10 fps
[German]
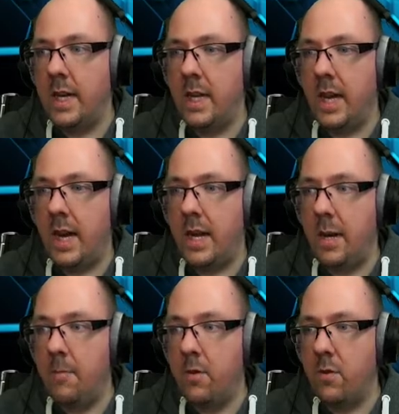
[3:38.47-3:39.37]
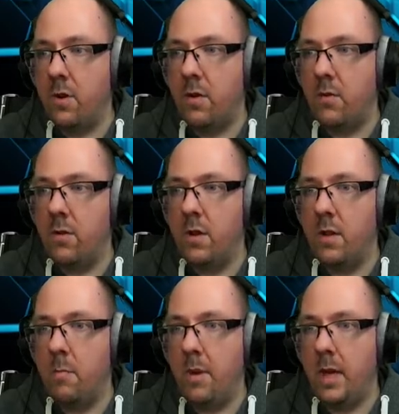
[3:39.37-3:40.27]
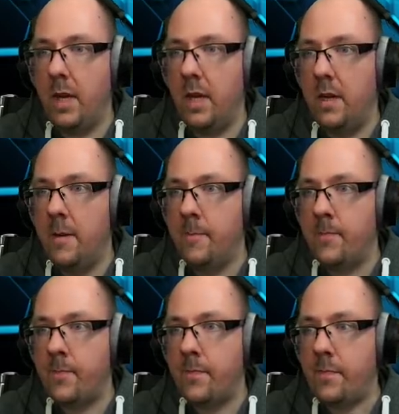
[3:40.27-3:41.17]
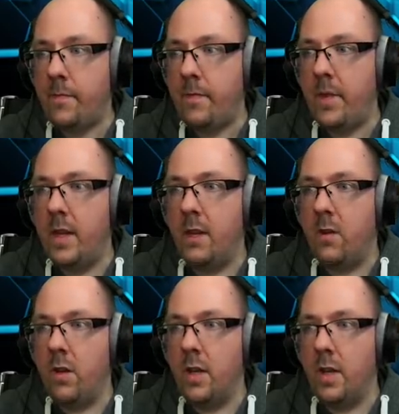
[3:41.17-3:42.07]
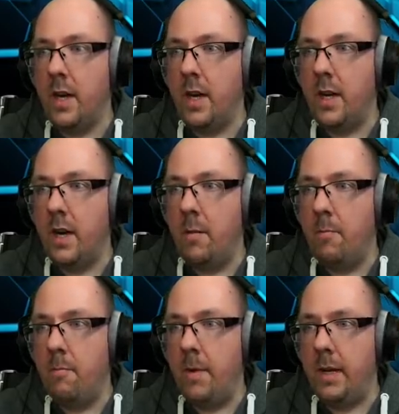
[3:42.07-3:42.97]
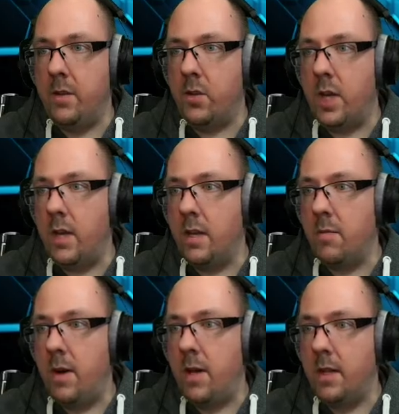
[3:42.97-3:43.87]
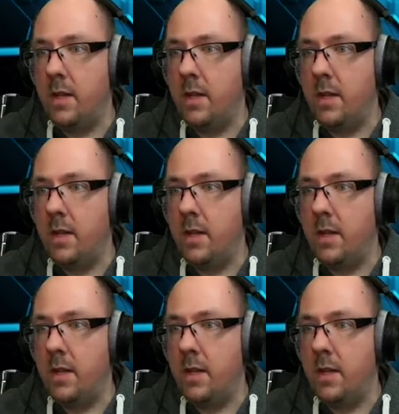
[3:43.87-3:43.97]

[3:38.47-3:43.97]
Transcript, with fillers: ihr A Leben zurück und B könnt ihr da am meisten Schaden jetzt machen.